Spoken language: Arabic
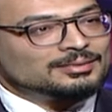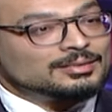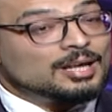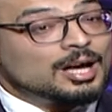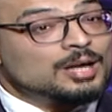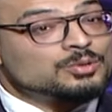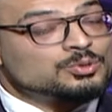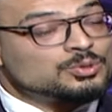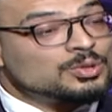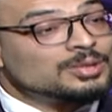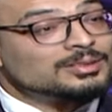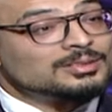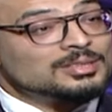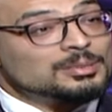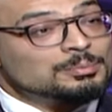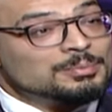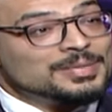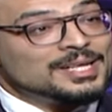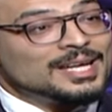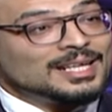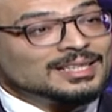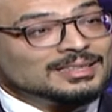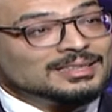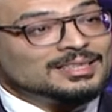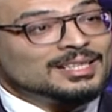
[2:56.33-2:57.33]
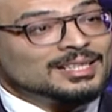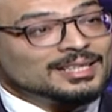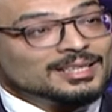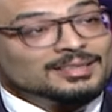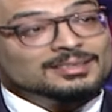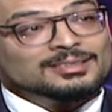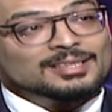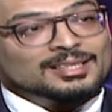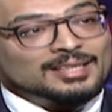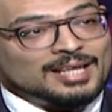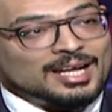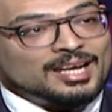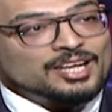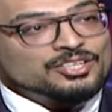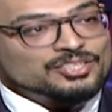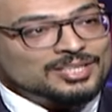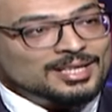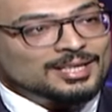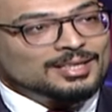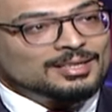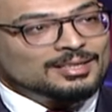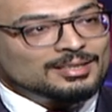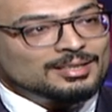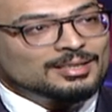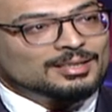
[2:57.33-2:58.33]
تخصصات طبيه كتيره جدا
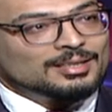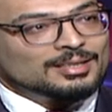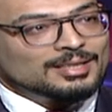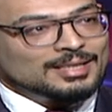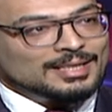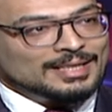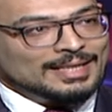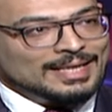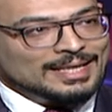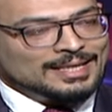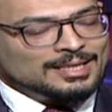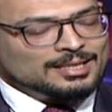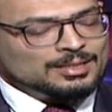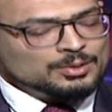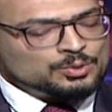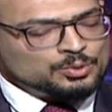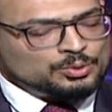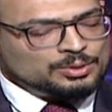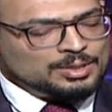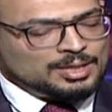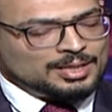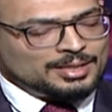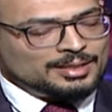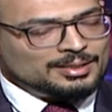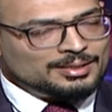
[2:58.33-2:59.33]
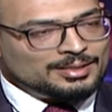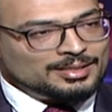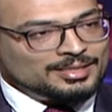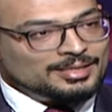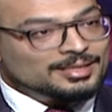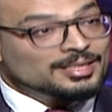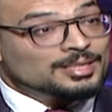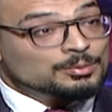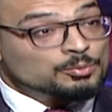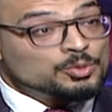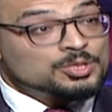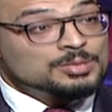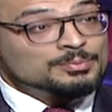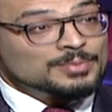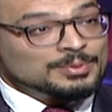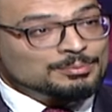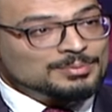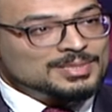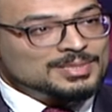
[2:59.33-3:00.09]
علشان علاج الصداع المزمن